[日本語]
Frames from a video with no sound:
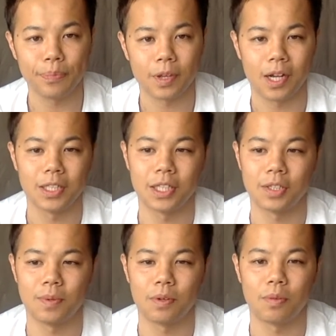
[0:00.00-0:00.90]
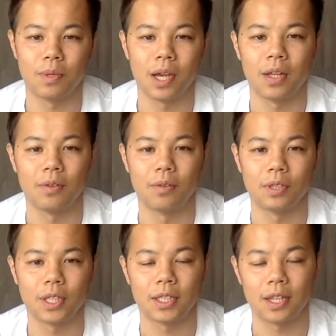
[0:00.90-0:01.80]
感じてしまうあの
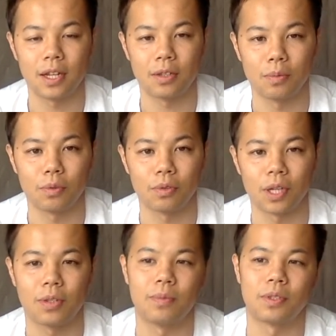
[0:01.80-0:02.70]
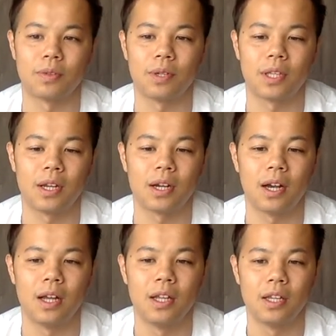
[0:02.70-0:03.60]
幸せだなって思うことってあると思うんですけど俺ってなん
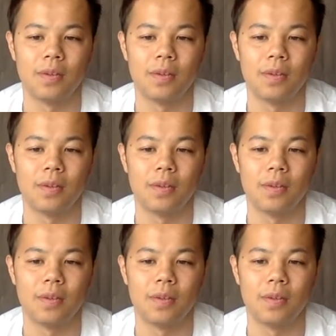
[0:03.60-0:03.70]
か